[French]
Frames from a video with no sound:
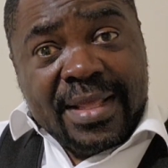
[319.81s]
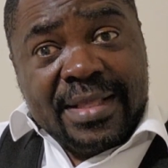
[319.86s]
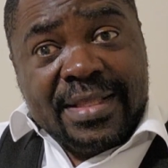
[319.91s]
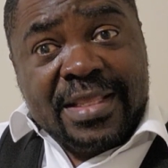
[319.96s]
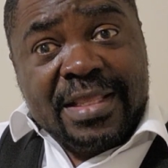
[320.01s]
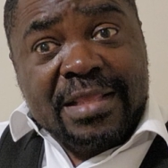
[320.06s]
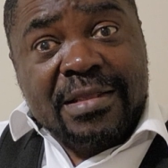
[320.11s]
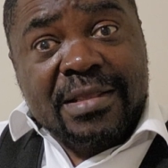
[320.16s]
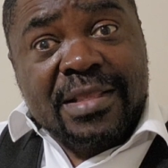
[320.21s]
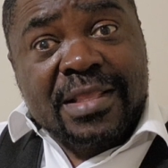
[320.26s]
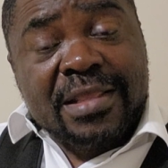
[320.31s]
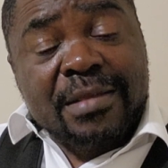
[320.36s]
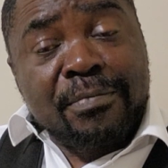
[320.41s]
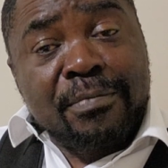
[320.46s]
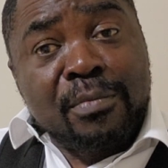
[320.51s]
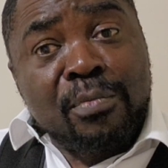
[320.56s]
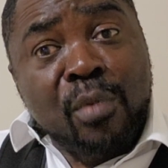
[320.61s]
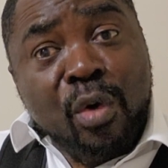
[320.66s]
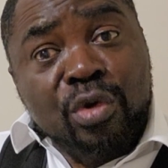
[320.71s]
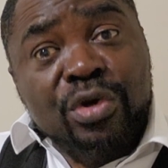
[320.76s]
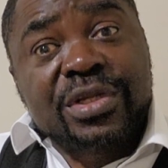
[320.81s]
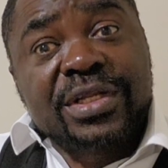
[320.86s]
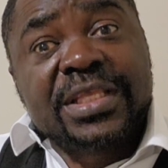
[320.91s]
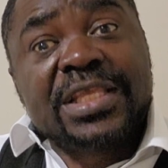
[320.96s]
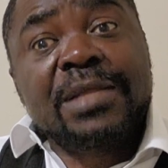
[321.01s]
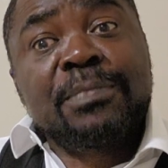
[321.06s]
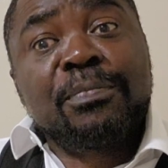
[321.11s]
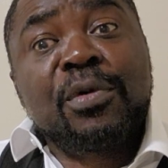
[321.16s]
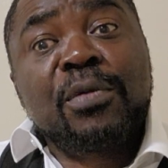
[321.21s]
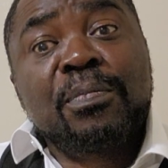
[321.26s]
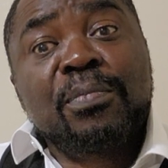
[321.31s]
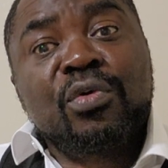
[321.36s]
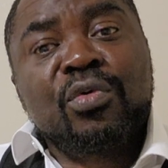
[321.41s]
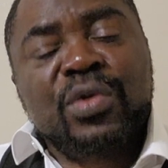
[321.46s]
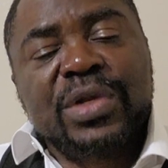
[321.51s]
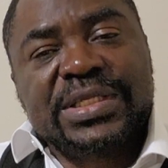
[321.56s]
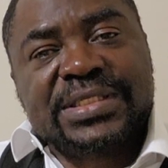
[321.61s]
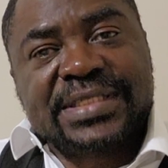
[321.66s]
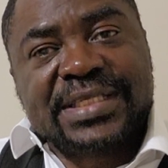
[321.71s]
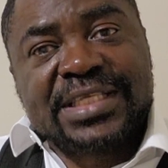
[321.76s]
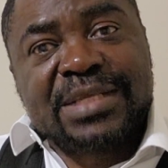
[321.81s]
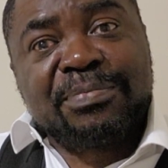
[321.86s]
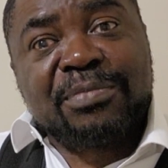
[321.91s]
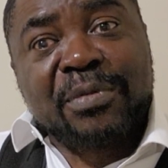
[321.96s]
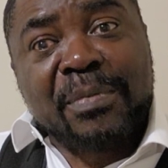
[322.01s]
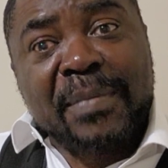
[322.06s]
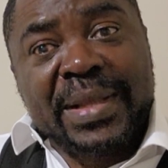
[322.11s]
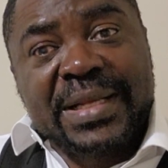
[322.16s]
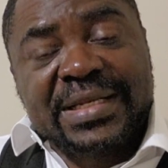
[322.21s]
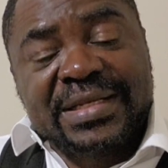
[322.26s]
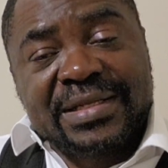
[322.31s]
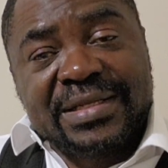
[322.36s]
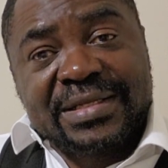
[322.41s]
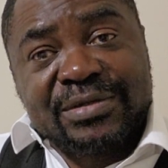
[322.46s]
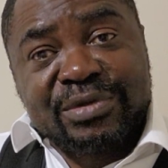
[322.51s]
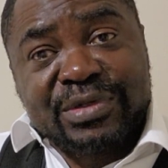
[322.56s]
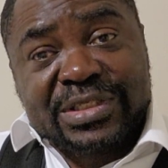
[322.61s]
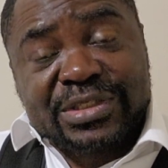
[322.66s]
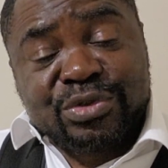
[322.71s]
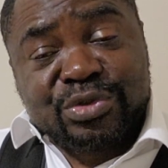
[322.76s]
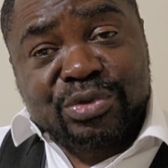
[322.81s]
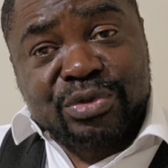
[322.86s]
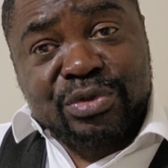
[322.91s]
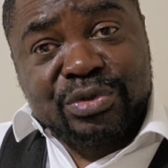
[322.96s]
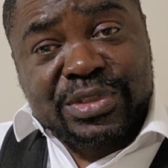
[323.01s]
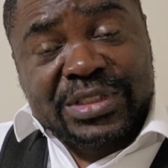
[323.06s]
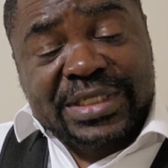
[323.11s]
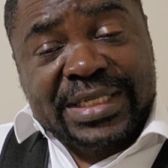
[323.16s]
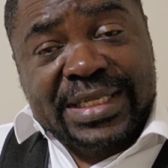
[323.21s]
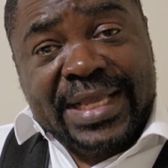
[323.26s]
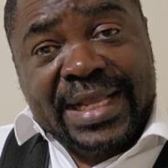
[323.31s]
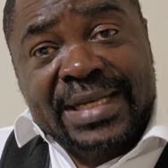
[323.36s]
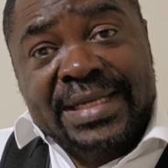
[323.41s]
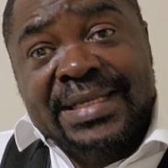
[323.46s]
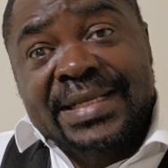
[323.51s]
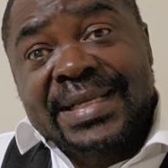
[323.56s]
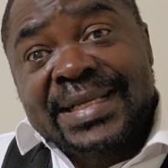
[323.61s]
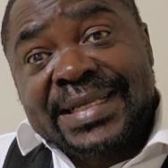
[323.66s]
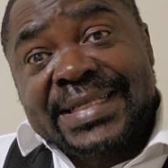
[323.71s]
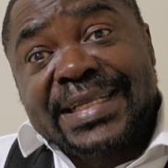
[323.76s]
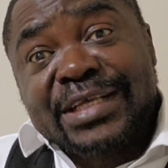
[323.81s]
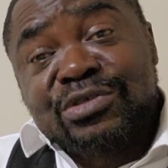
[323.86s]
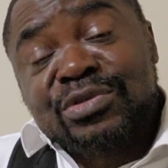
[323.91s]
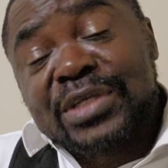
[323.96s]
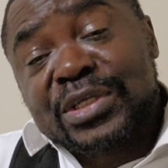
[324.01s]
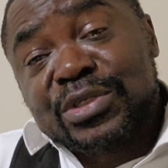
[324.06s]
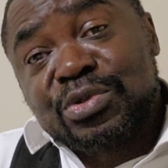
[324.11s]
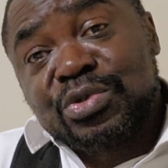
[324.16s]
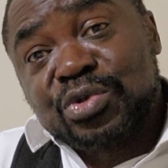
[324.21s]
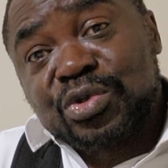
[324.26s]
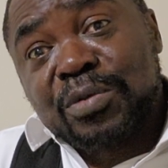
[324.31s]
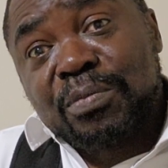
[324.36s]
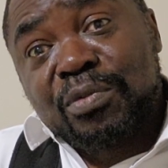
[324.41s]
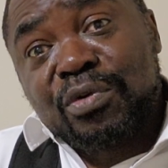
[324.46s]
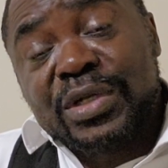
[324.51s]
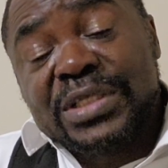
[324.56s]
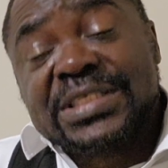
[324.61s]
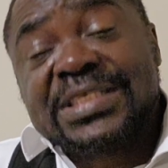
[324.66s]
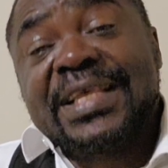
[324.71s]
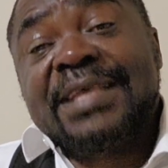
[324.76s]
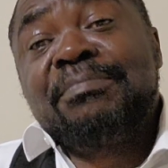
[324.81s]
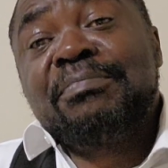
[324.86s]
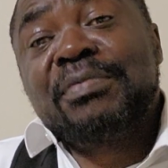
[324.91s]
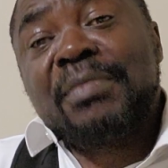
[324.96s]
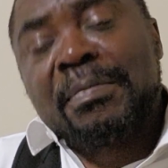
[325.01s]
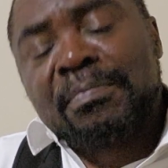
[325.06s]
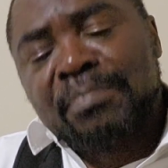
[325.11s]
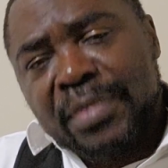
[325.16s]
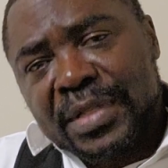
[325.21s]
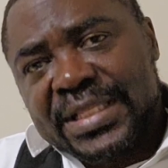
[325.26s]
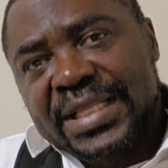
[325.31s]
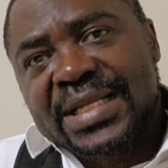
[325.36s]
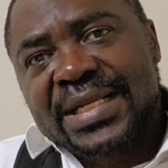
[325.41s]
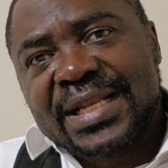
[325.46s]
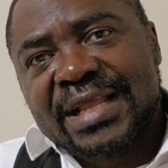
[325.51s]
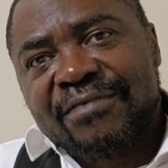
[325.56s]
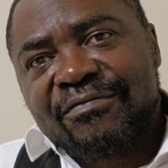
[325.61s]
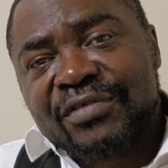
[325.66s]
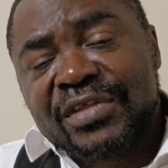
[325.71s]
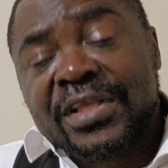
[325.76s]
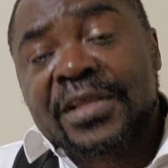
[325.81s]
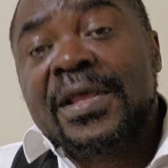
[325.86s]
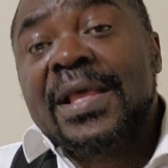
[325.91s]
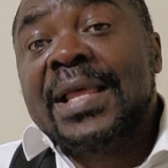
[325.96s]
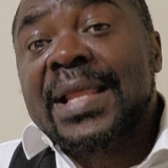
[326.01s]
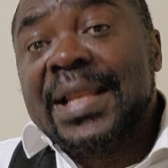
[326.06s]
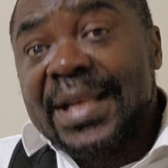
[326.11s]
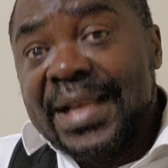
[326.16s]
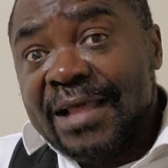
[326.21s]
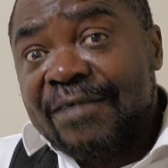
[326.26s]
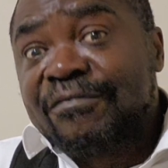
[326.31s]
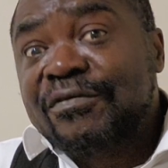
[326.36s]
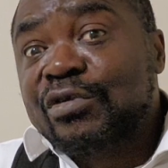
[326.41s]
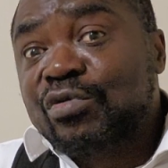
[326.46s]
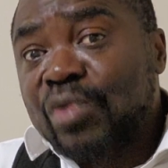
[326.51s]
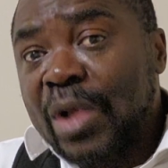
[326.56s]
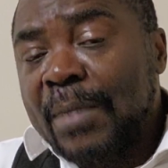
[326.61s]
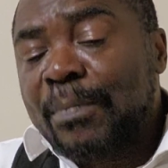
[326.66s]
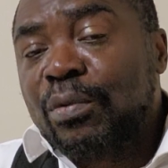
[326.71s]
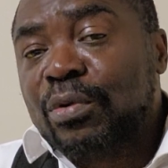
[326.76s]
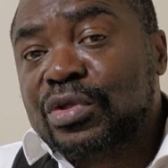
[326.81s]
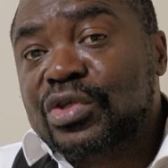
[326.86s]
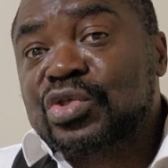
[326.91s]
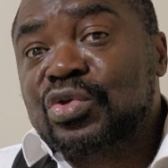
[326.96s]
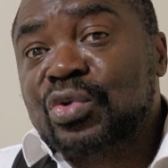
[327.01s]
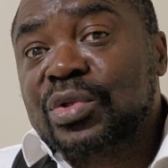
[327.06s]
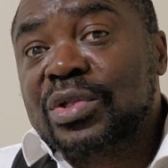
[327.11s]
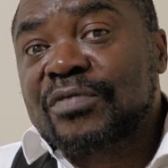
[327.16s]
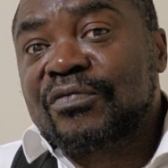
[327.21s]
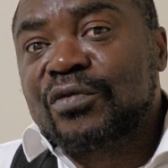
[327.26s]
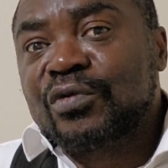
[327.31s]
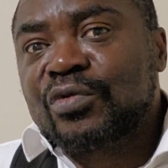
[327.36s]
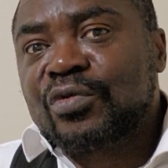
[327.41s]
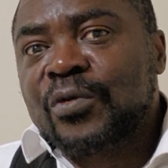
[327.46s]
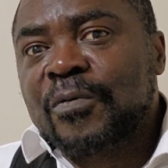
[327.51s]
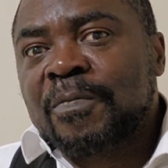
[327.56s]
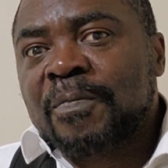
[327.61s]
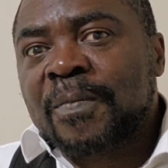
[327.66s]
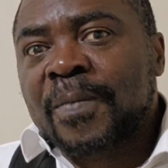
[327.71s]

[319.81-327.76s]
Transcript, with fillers: qui, qui montre qu'il peut progresser, qui peut mettre le, Sénégal dans une attitude de progresser Et puis même peut-être l'Afrique. L'Afrique lui a apporté son dévolu.